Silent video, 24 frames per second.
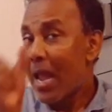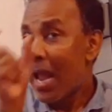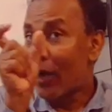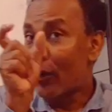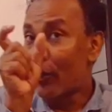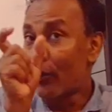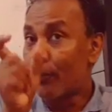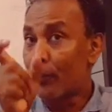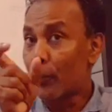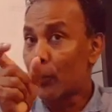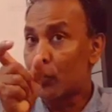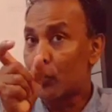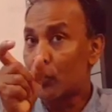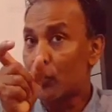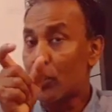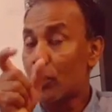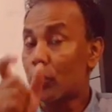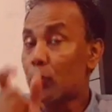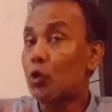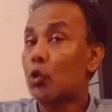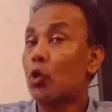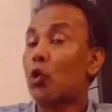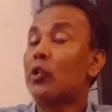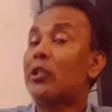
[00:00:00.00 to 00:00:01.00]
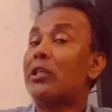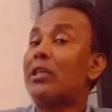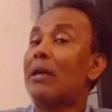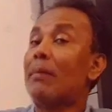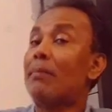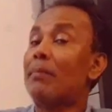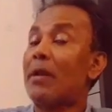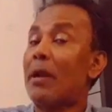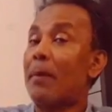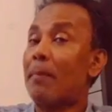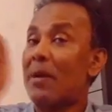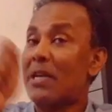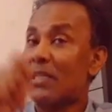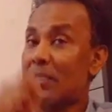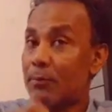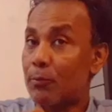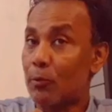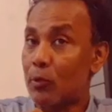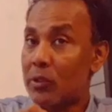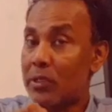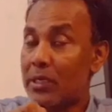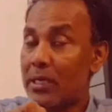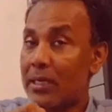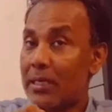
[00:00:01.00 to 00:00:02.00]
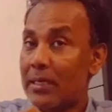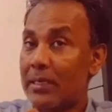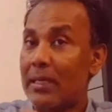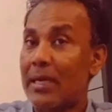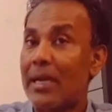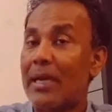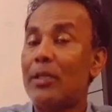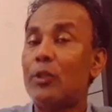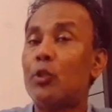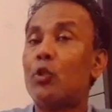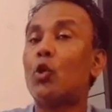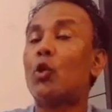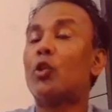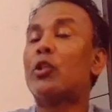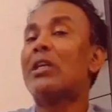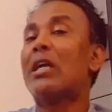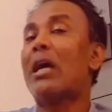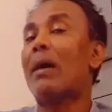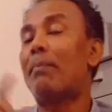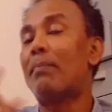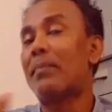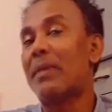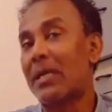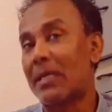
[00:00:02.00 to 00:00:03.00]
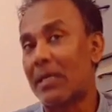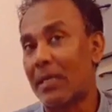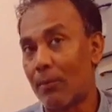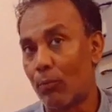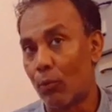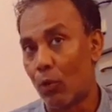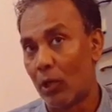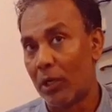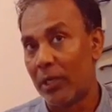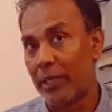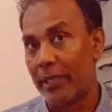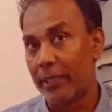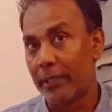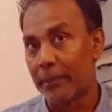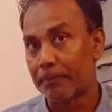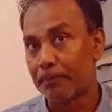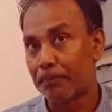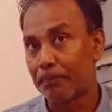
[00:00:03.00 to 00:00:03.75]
এখন প্রশ্ন যদি আপনার পাসপোর্ট রেখে দেয় যদি আপনাকে বলে